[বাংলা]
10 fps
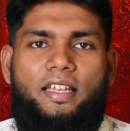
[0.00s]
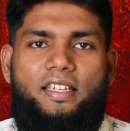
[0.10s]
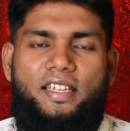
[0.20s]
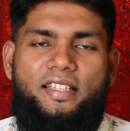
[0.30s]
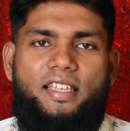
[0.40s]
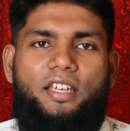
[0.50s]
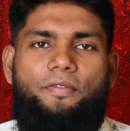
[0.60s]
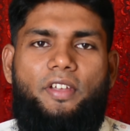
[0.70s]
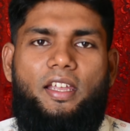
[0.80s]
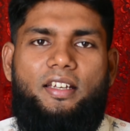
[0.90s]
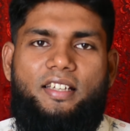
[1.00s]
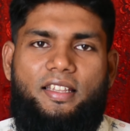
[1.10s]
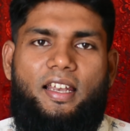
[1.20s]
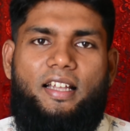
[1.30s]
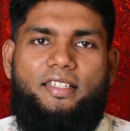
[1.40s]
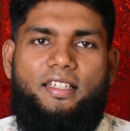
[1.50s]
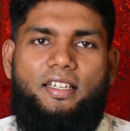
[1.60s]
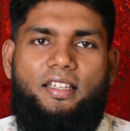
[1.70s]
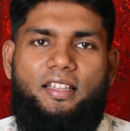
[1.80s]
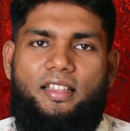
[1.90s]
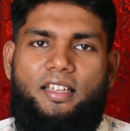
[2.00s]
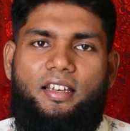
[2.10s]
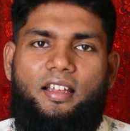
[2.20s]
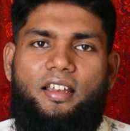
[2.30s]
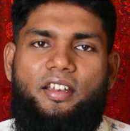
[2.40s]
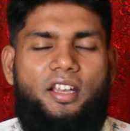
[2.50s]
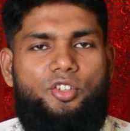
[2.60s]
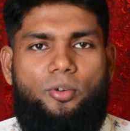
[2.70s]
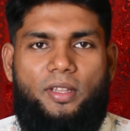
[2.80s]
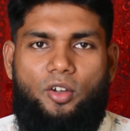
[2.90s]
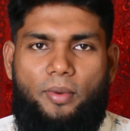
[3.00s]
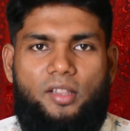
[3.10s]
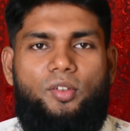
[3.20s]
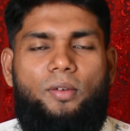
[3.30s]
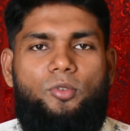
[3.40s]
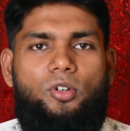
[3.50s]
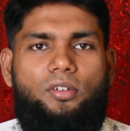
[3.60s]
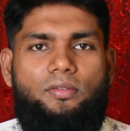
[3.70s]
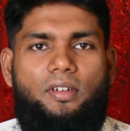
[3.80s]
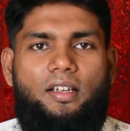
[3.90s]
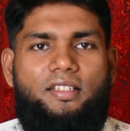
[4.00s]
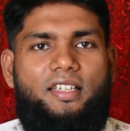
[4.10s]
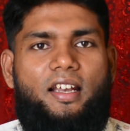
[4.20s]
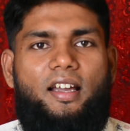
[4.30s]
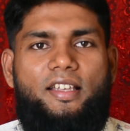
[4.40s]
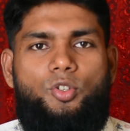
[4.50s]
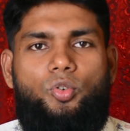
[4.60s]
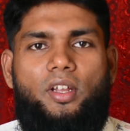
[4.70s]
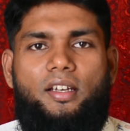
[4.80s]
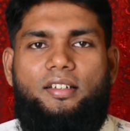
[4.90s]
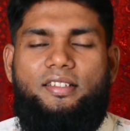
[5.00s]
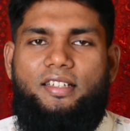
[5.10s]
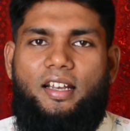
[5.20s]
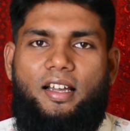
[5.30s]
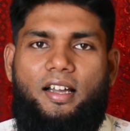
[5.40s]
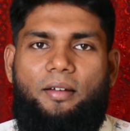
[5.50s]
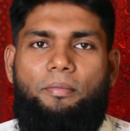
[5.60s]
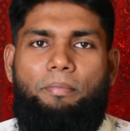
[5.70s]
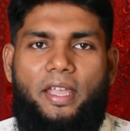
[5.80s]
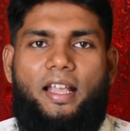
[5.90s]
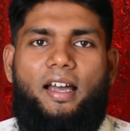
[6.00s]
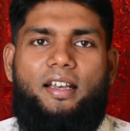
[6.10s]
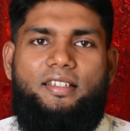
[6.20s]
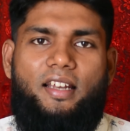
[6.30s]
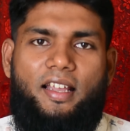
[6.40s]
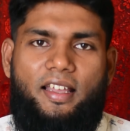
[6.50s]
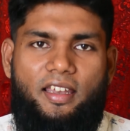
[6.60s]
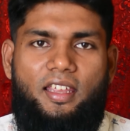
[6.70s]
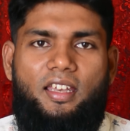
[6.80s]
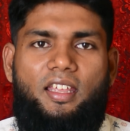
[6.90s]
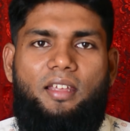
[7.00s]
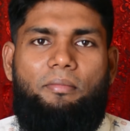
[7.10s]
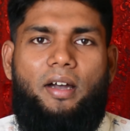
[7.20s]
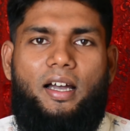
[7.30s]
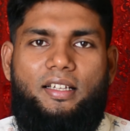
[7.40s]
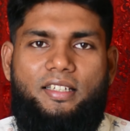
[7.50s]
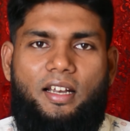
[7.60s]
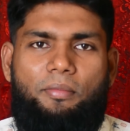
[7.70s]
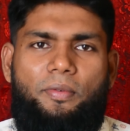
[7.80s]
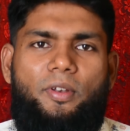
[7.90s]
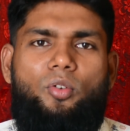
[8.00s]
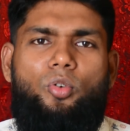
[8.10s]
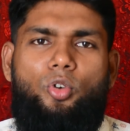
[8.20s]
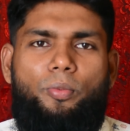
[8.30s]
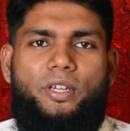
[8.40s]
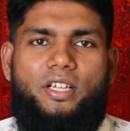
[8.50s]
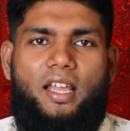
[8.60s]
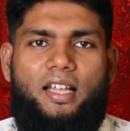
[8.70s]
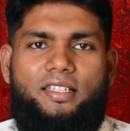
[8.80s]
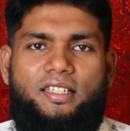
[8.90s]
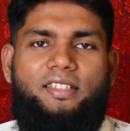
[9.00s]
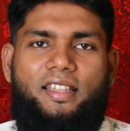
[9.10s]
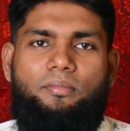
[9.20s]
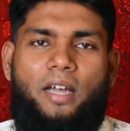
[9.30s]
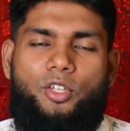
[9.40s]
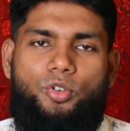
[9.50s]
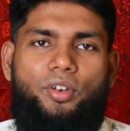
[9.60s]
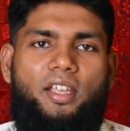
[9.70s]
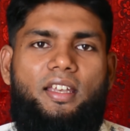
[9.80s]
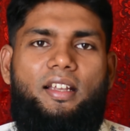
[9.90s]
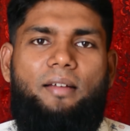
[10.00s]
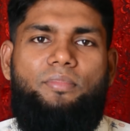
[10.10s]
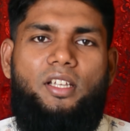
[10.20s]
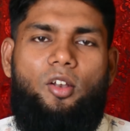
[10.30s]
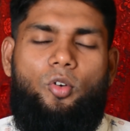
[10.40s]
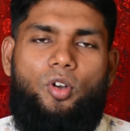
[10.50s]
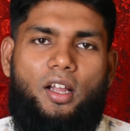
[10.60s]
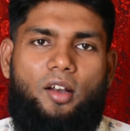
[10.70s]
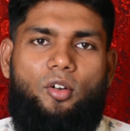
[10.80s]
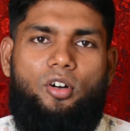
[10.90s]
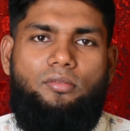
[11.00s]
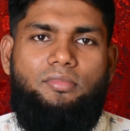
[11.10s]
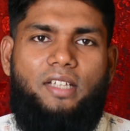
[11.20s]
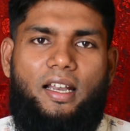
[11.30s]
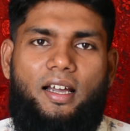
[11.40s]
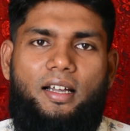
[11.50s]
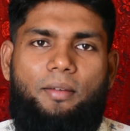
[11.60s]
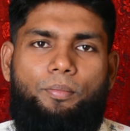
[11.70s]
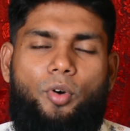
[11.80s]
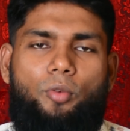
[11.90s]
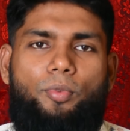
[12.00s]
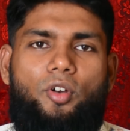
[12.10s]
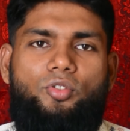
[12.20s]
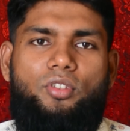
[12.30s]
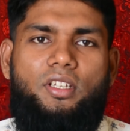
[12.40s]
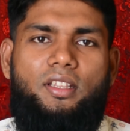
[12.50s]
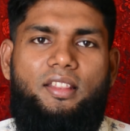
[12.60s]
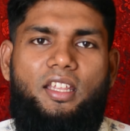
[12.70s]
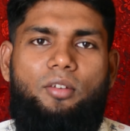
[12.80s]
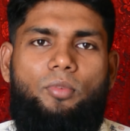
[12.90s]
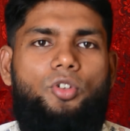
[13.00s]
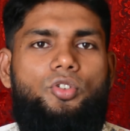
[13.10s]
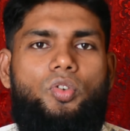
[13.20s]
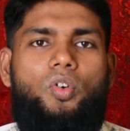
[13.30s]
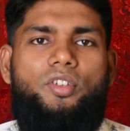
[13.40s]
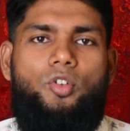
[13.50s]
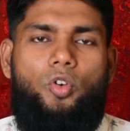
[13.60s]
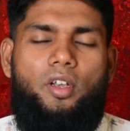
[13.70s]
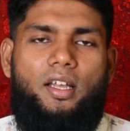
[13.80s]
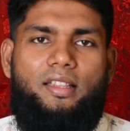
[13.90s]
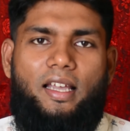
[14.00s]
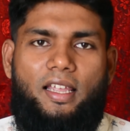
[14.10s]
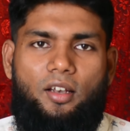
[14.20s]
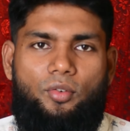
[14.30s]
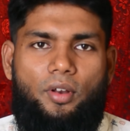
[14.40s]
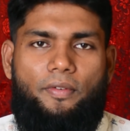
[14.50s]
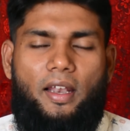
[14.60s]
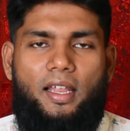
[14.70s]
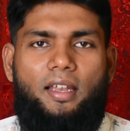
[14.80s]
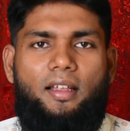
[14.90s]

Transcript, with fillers: টিন সার্টিফিকেট যাদের আছে তাদের রিটার্ন জমা দেওয়া বাধ্যতামূলক যারা স্টুডেন্ট যারা বেকার যারা গৃহিণী বা যারা বিভিন্ন অন্য পেশায় আছেন যাদের বাৎসরিক ইনকাম তিন লক্ষ টাকার কম তারা পরপর যদি তিন বছর জিরো রিটার্ন দাখিল করে ফেলে